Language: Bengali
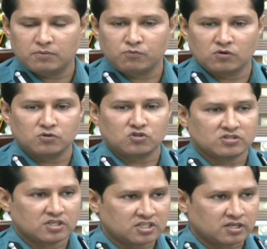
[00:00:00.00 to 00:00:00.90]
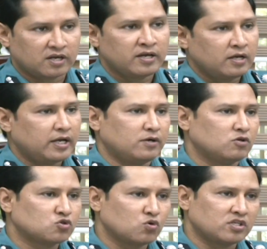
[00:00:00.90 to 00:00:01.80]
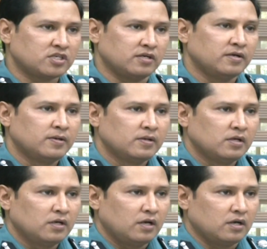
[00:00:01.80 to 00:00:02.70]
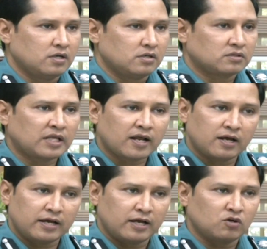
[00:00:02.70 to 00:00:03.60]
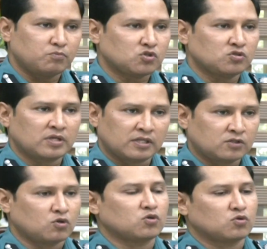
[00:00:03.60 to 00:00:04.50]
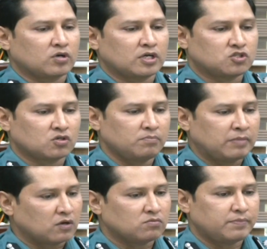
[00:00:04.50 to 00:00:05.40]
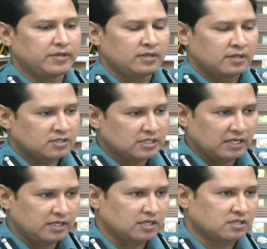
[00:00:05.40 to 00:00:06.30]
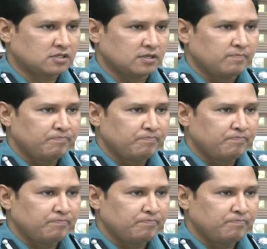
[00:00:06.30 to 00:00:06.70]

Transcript: এবং কমিশনার স্যার সেটা অ্যান্ডোর্স করেছেন তারা এখন পর্যন্ত তাদের তদন্ত কার্যক্রম ভালোভাবেই চালিয়ে যাচ্ছে